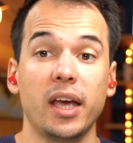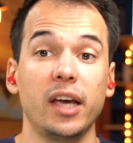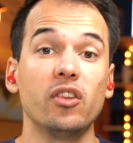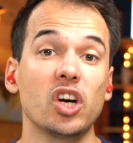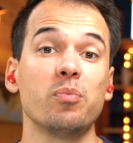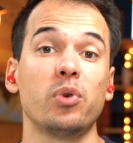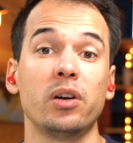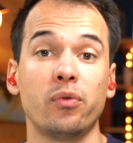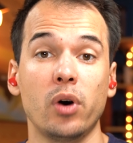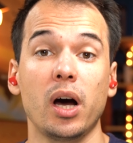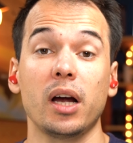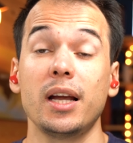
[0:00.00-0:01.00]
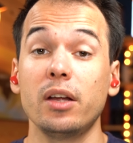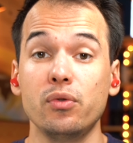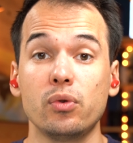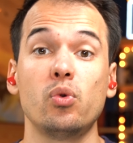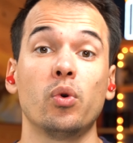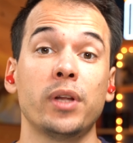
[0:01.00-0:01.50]
Et donc, comme vous pouvez le voir, là,
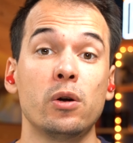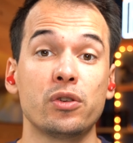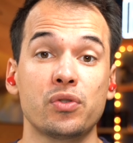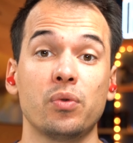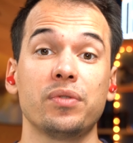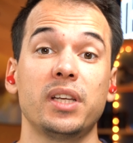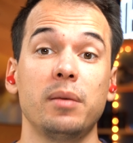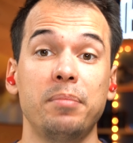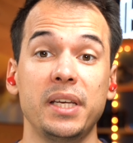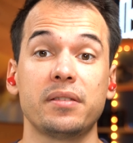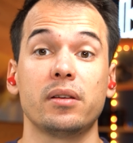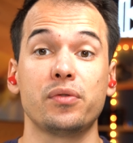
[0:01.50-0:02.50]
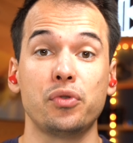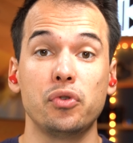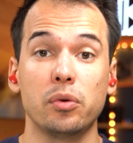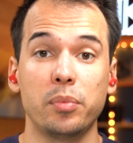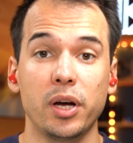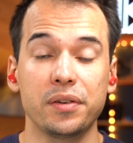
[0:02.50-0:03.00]
du coup, on a le son des Beats
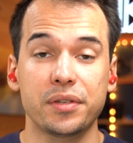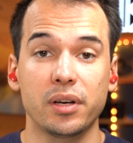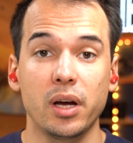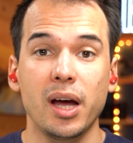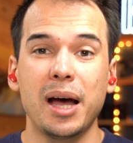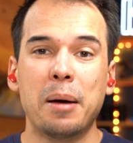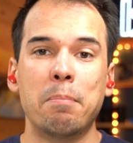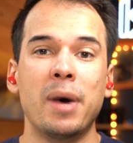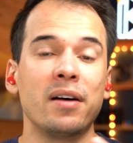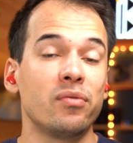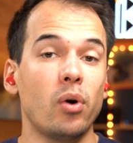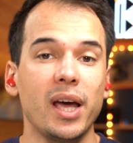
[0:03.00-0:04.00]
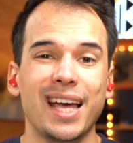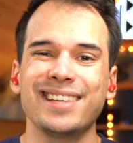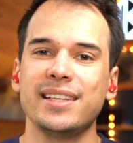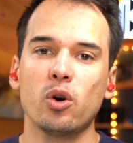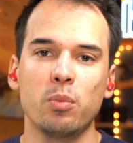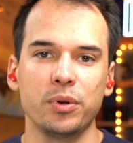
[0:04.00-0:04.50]
Studio Buds. Ma voix est
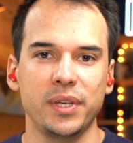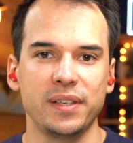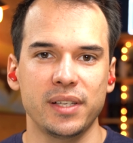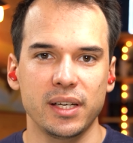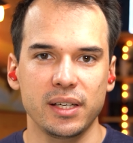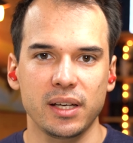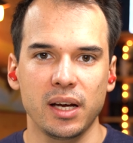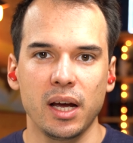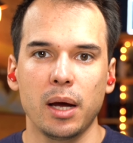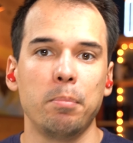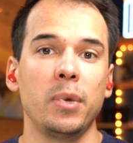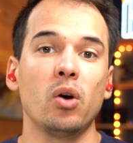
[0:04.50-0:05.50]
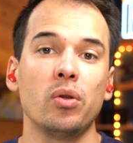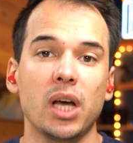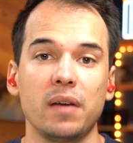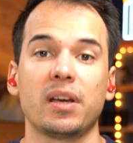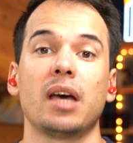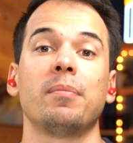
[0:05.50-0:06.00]
assez robotisée, mais on
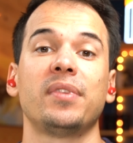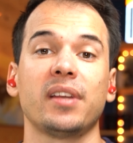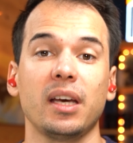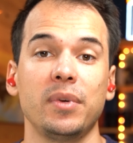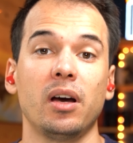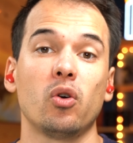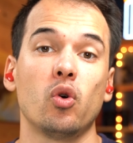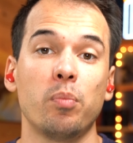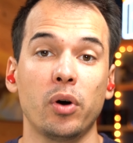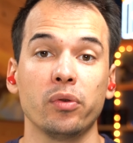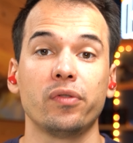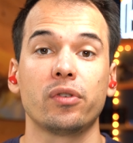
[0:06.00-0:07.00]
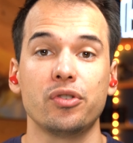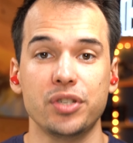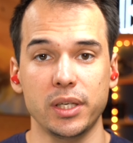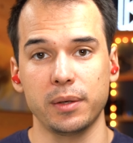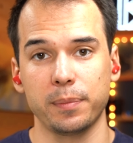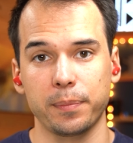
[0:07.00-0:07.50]
arrive quand même très bien à comprendre ce que je
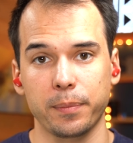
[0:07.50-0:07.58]
dis.